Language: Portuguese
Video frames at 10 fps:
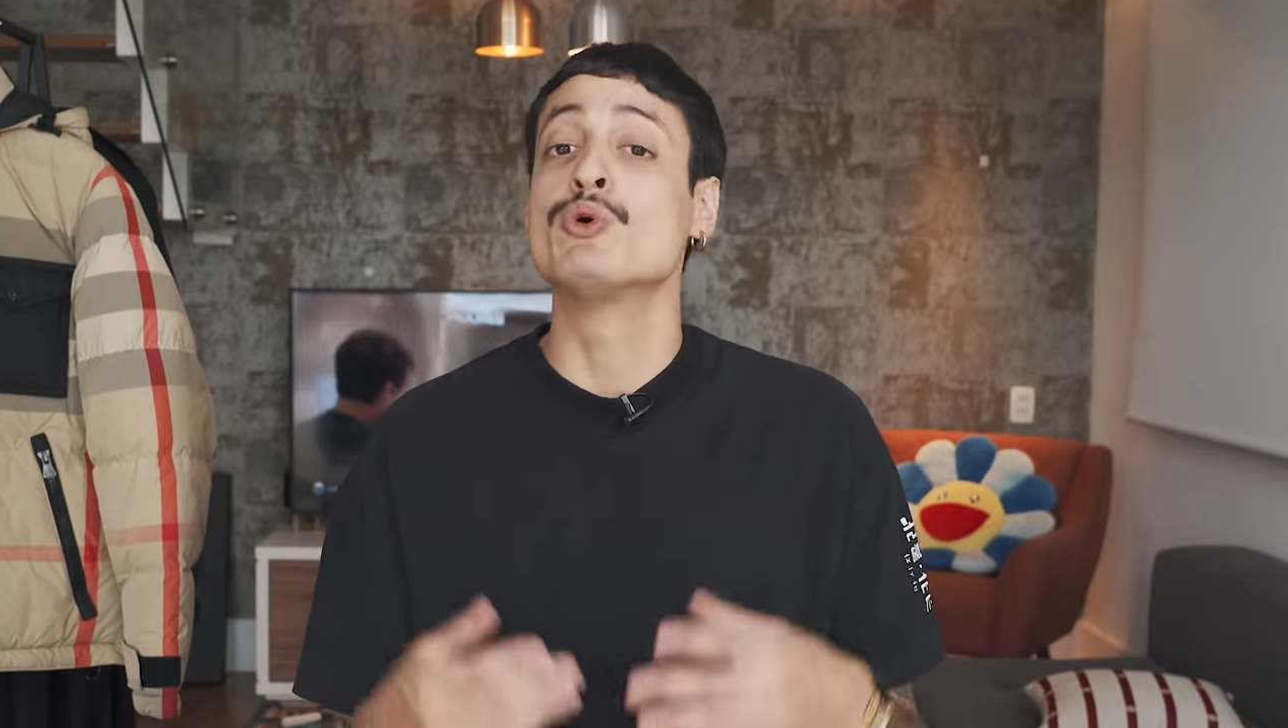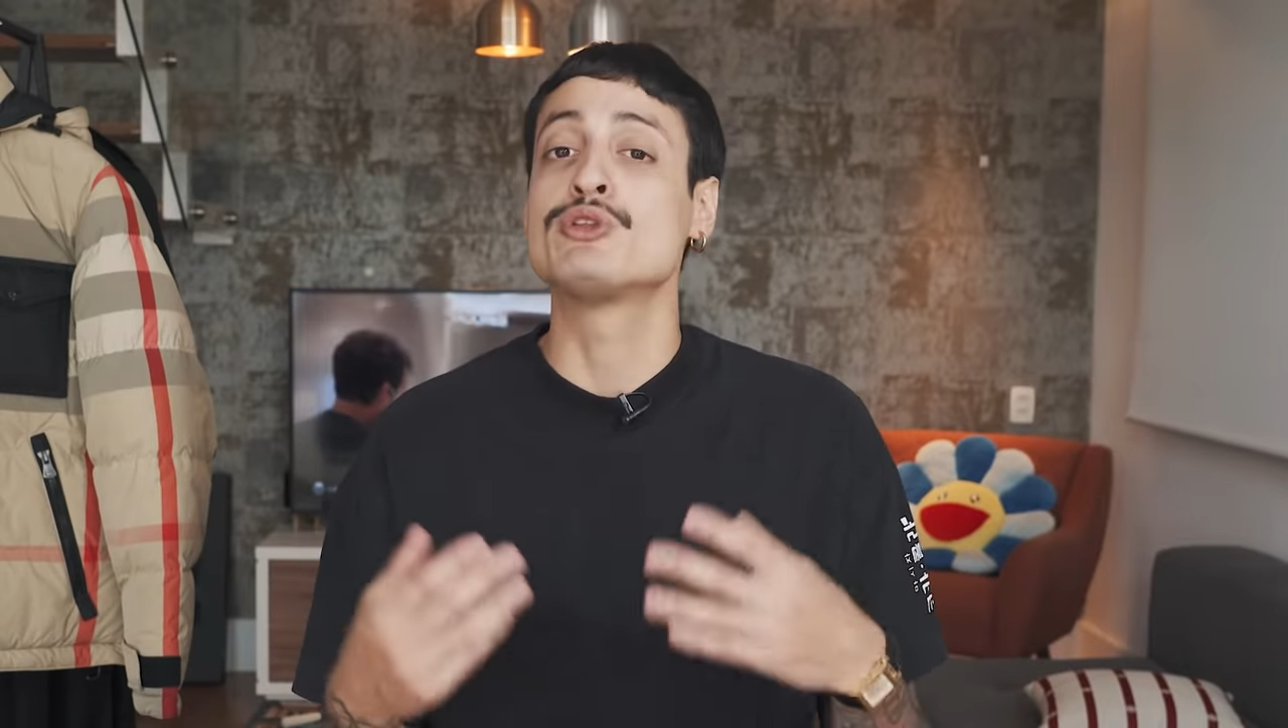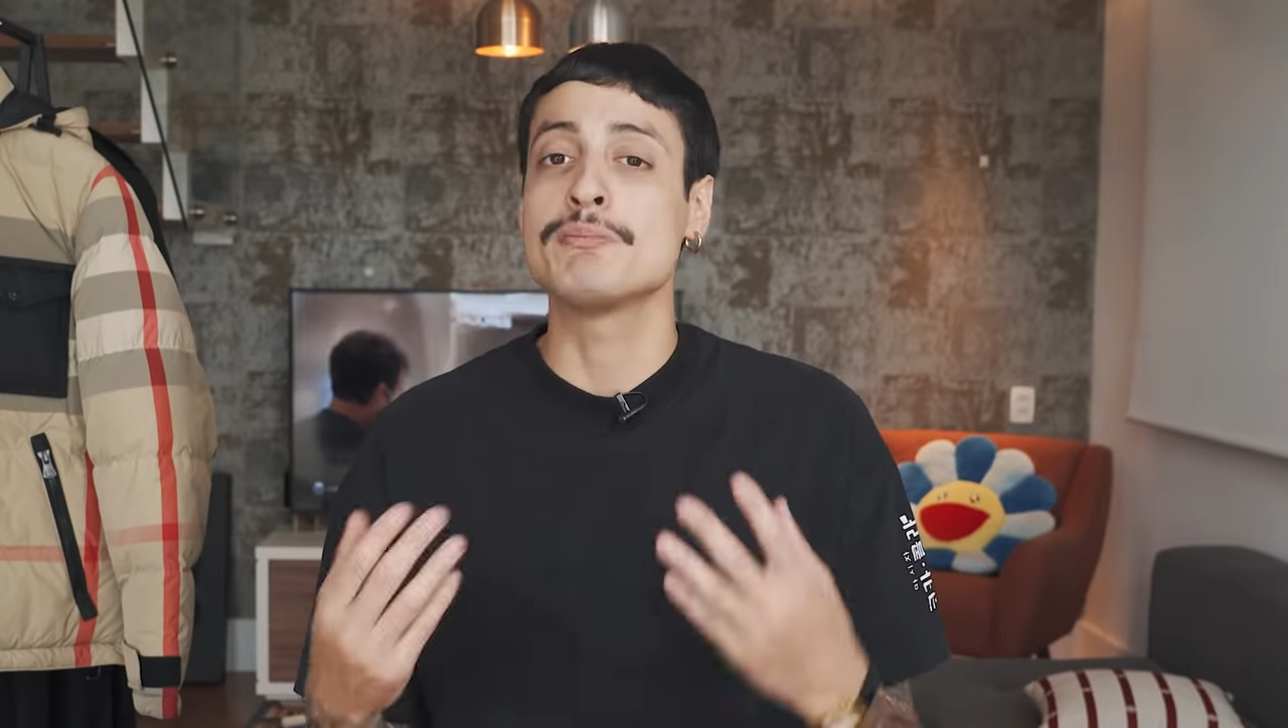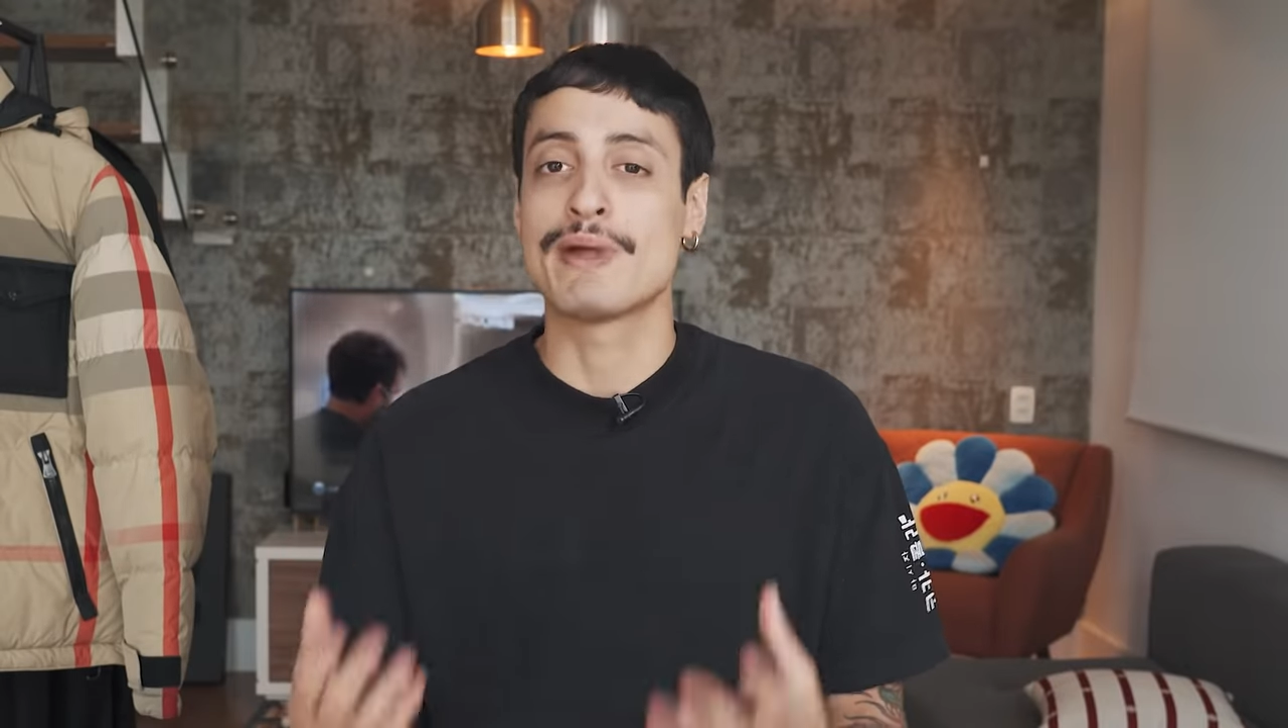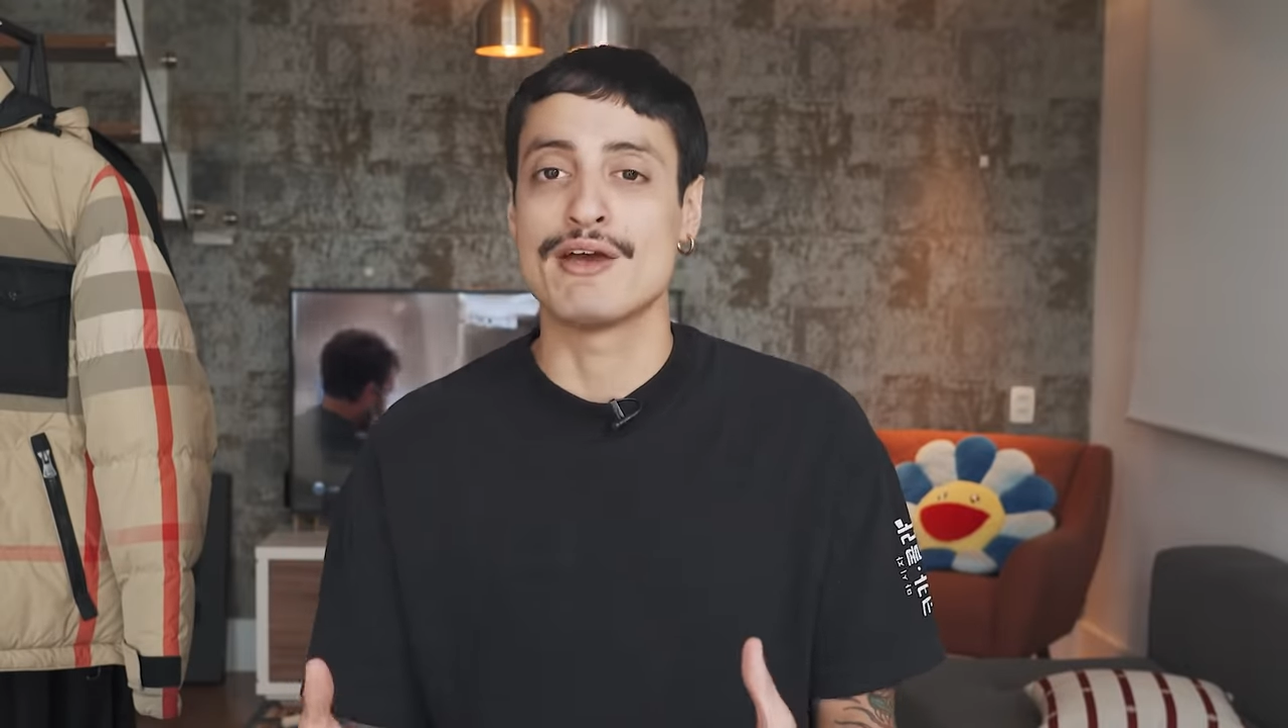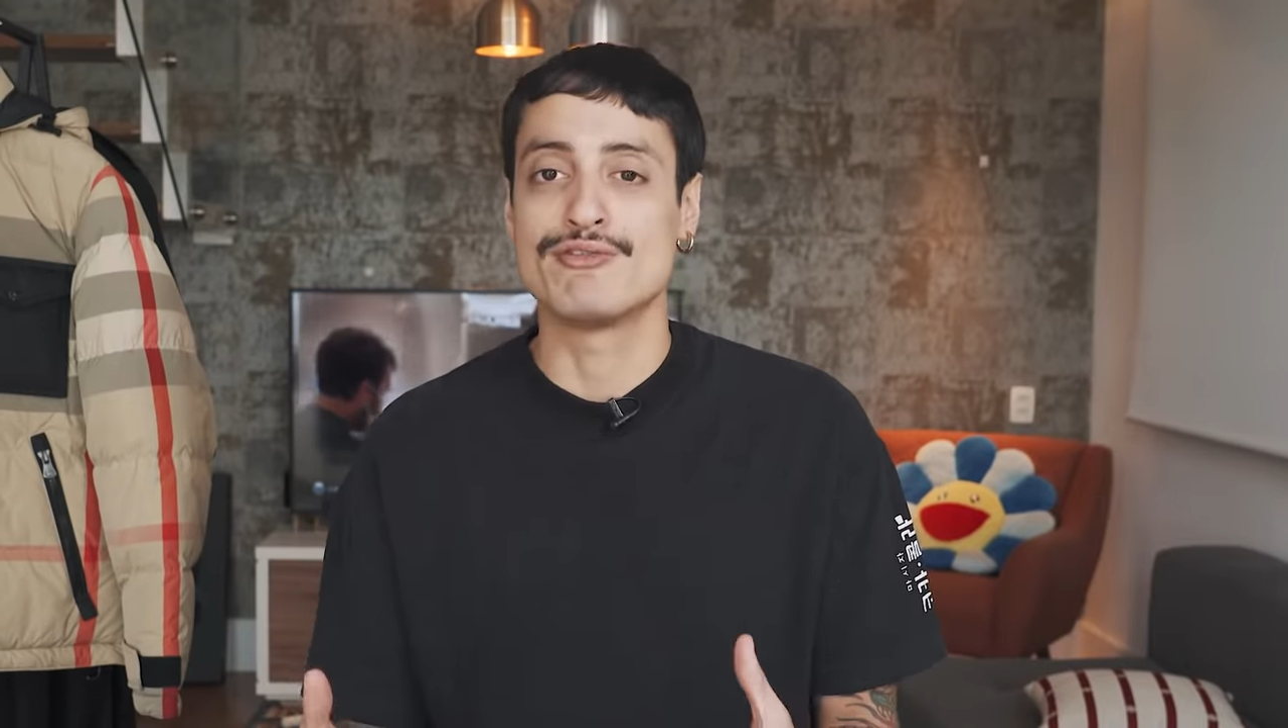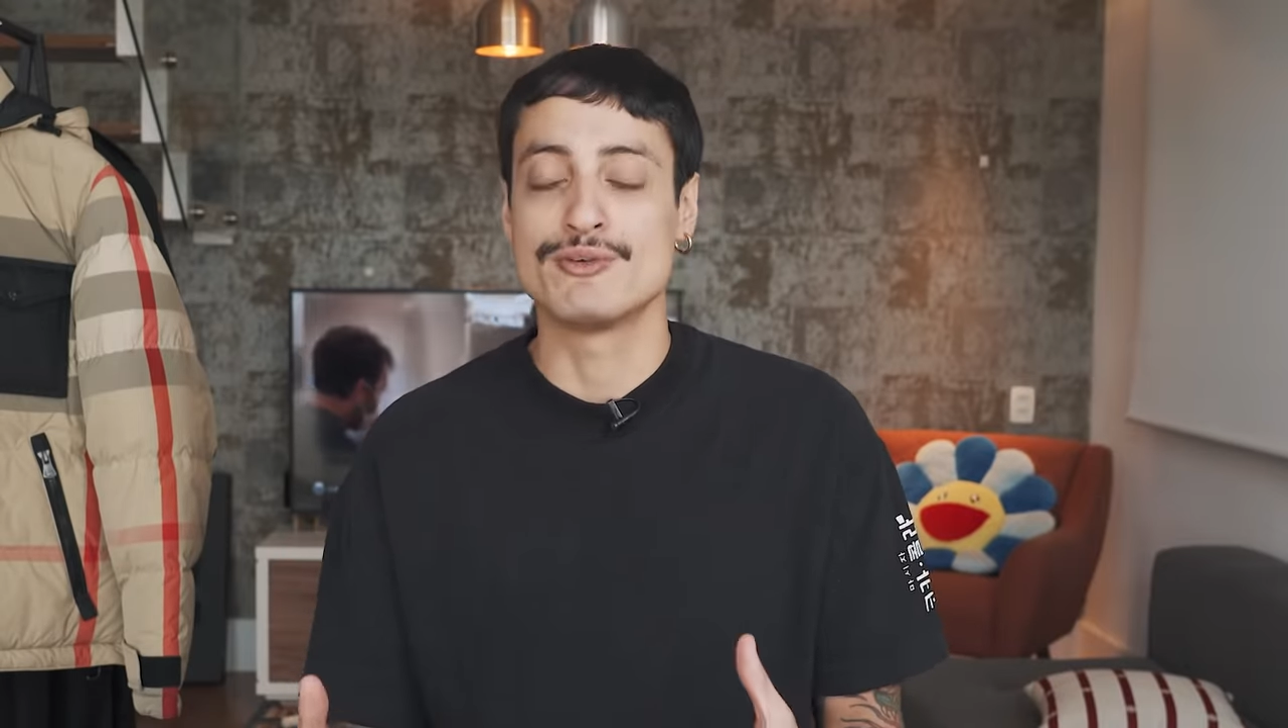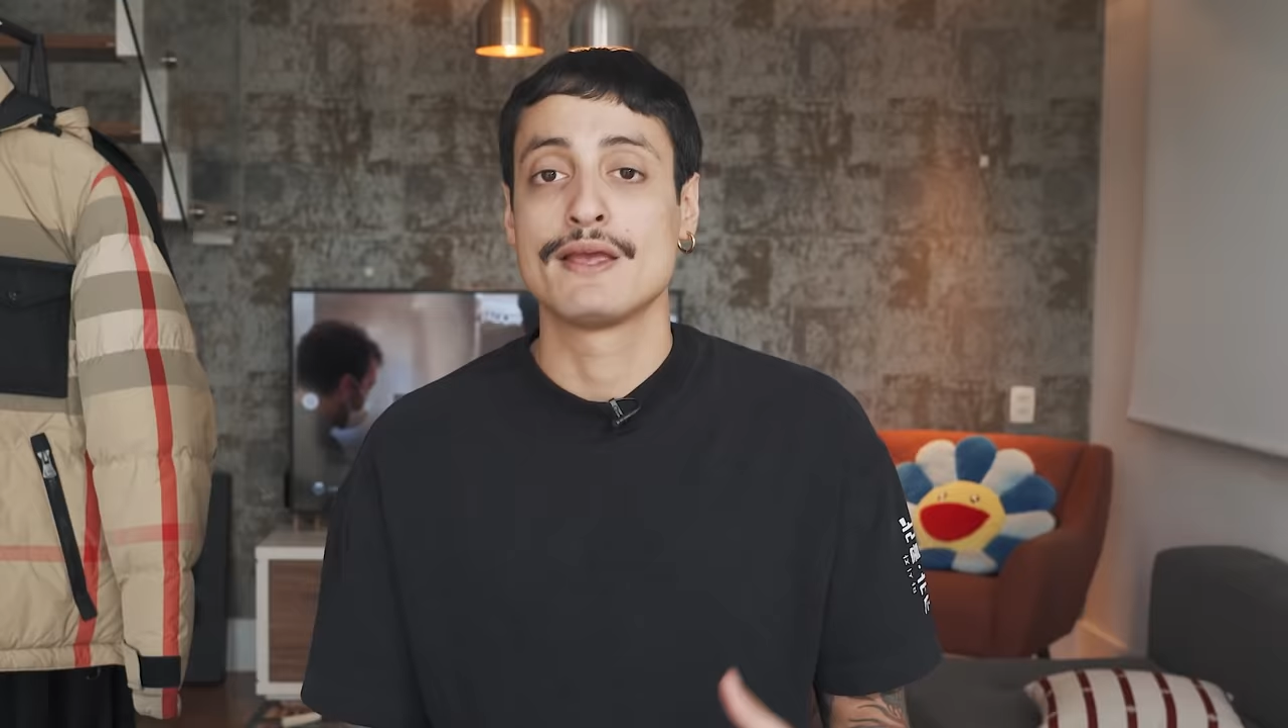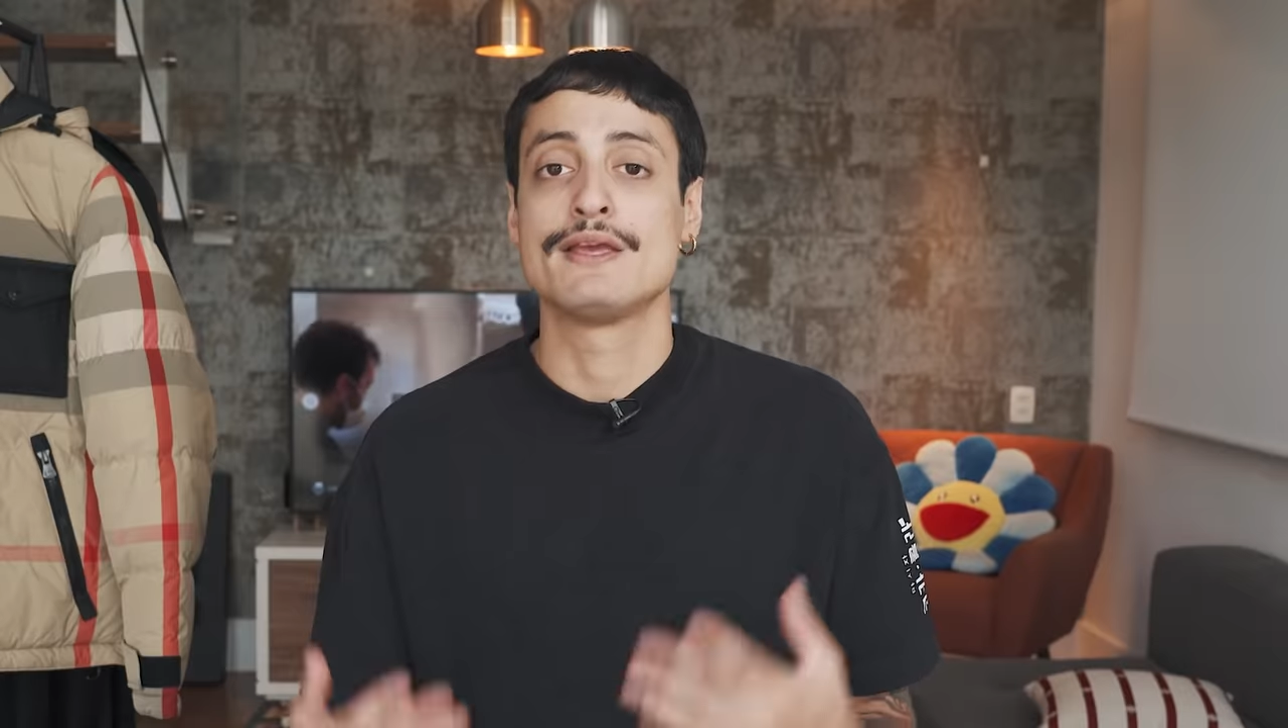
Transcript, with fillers: muito em breve.